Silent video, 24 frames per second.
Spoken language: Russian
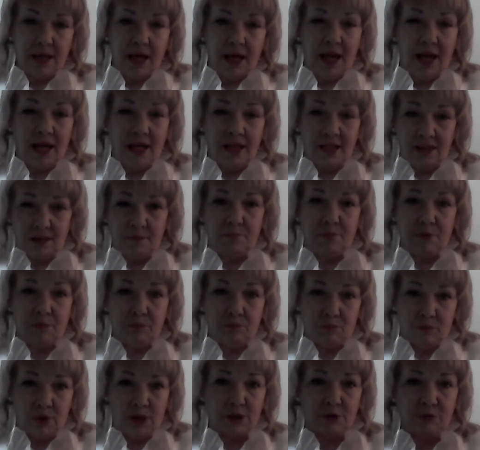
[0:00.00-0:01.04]
А это
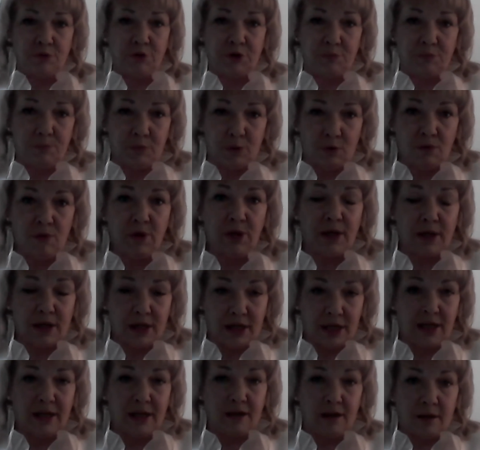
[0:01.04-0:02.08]
у нас очень много
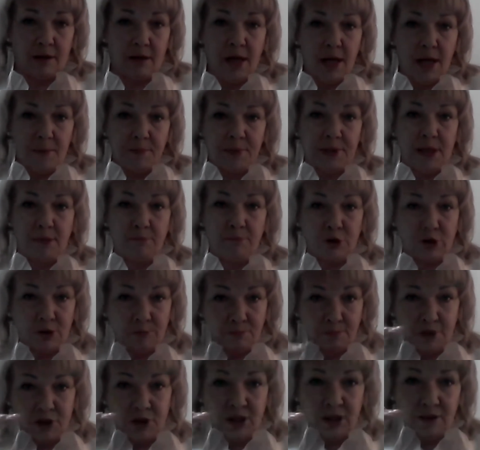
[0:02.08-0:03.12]
эго, потому что
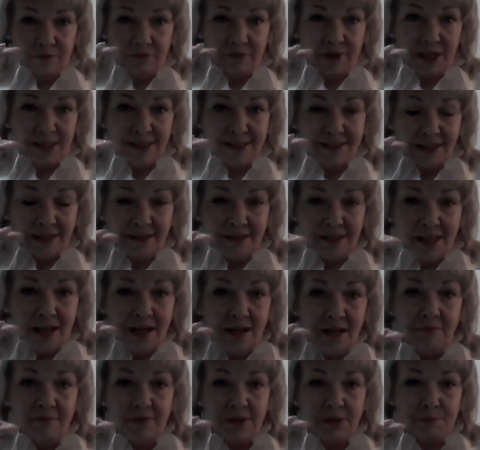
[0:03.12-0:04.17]
мы жили в
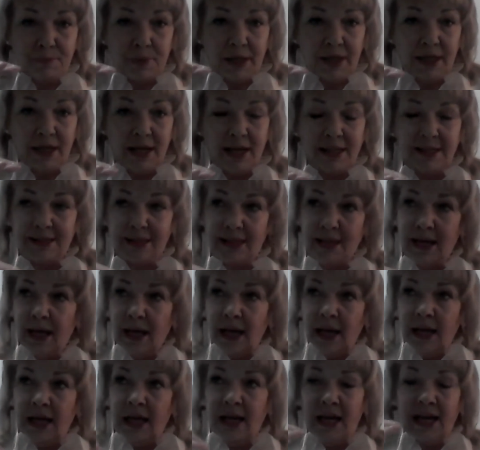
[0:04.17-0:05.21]
горизонтальном восприятии,
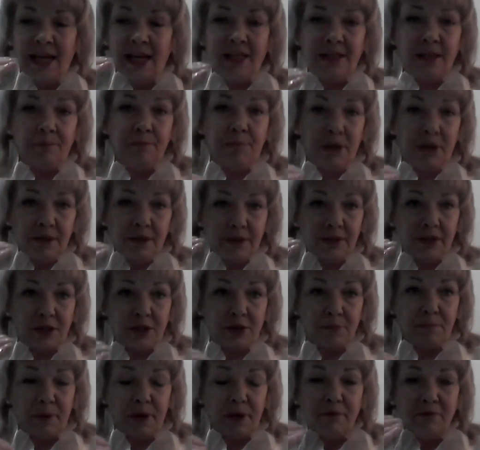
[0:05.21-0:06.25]
и это было
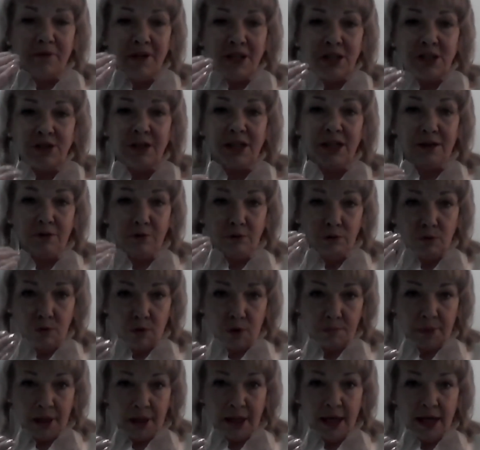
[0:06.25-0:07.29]
нашей привычной
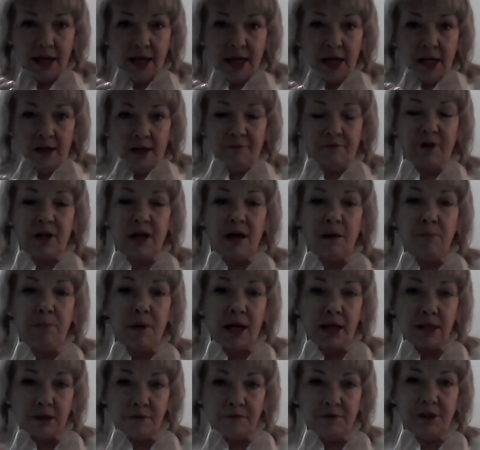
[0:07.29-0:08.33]
нормой.
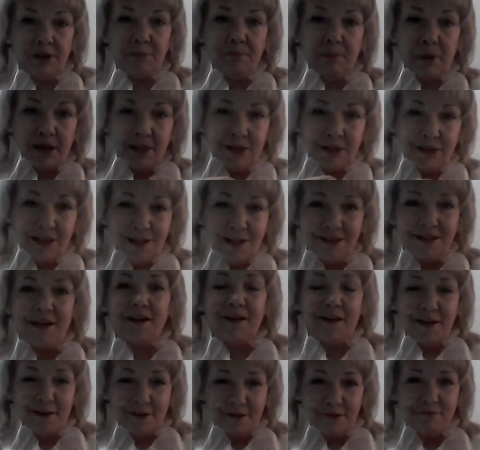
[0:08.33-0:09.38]
Вырабатывать и пахтать,
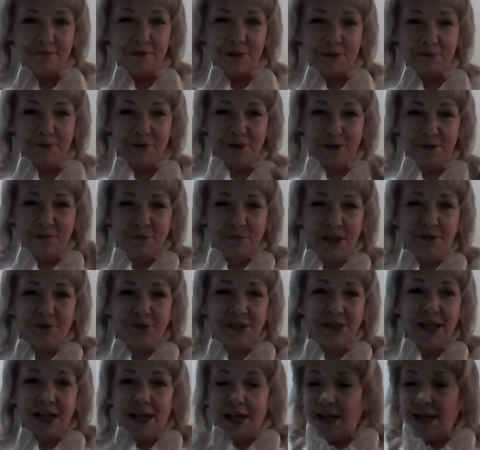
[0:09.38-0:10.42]
как я говорю, и
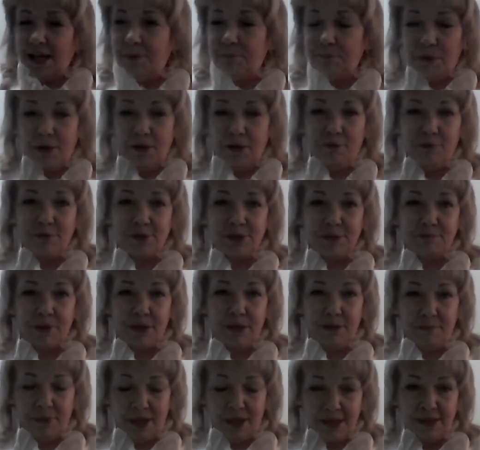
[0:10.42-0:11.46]
минус, и плюс.
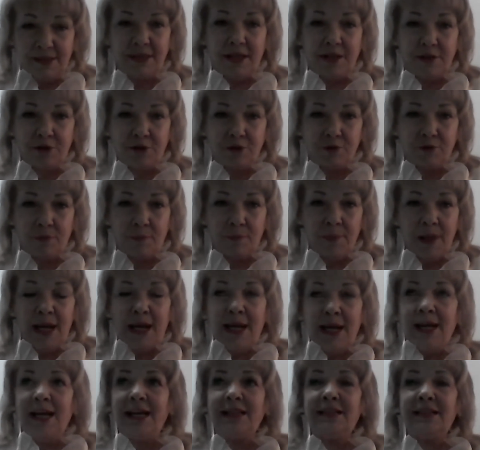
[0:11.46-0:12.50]
Понимаете, о чем?
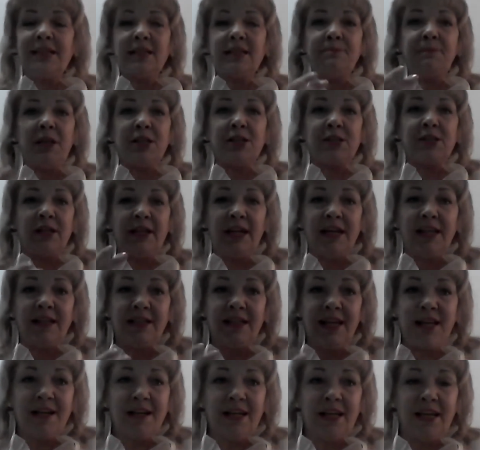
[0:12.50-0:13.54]
Эта смешанная
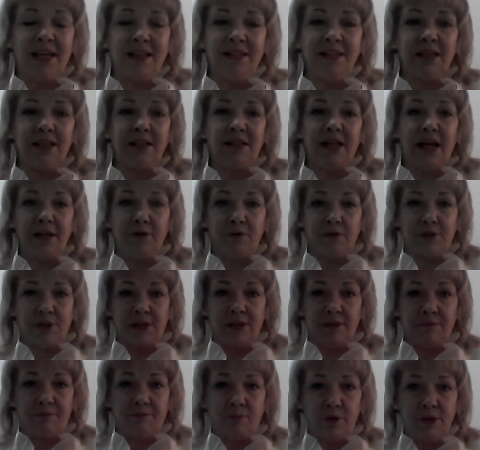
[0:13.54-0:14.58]
энергия не дает
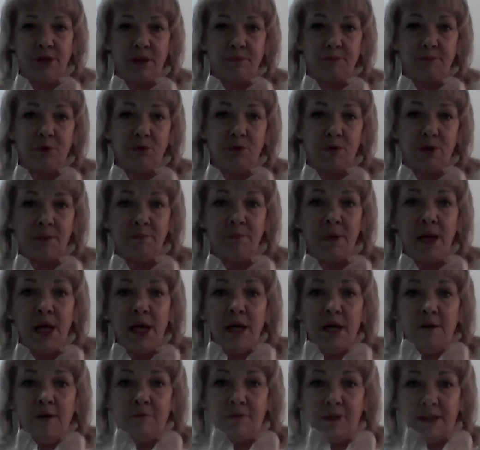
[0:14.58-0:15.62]
сегодня многим
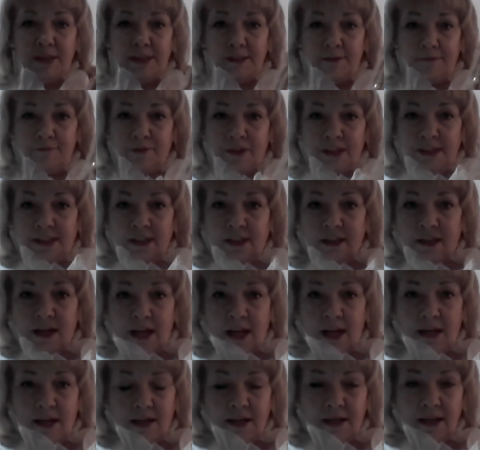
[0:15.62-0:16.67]
выйти в
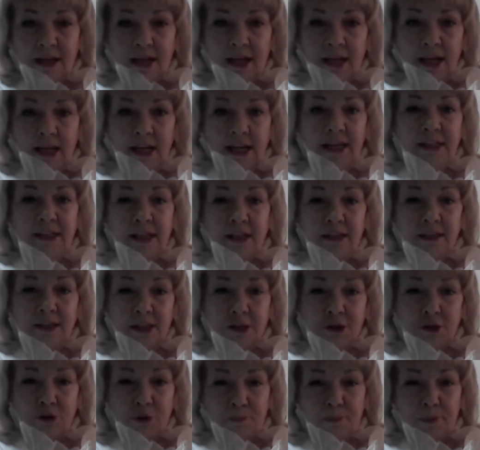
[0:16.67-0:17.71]
вертикаль. И тогда
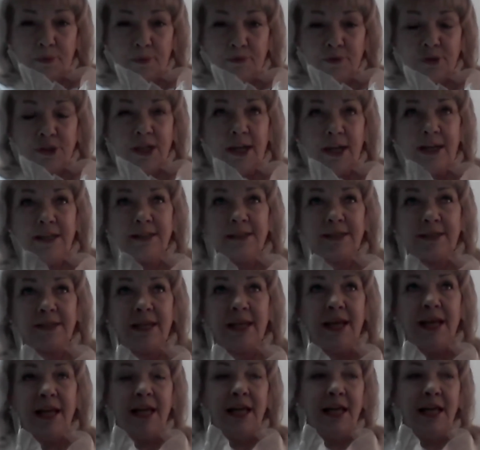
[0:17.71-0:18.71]
что получается?